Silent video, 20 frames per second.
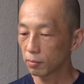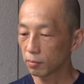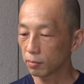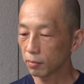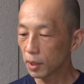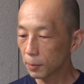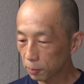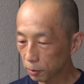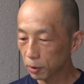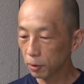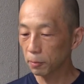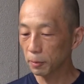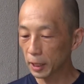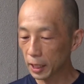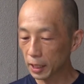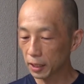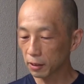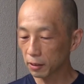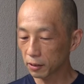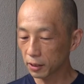まあ
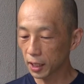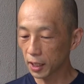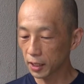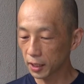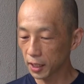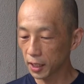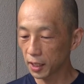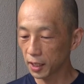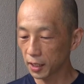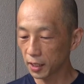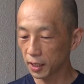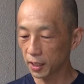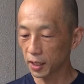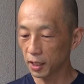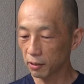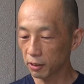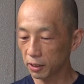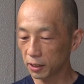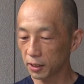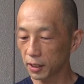プロペラの回転
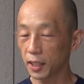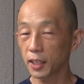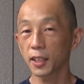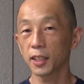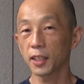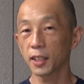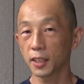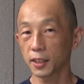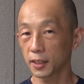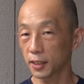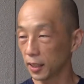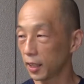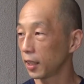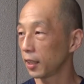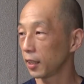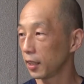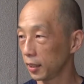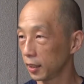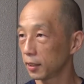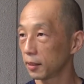合わすだけですね、
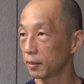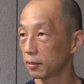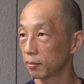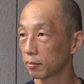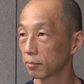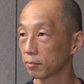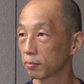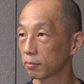はい、プロペ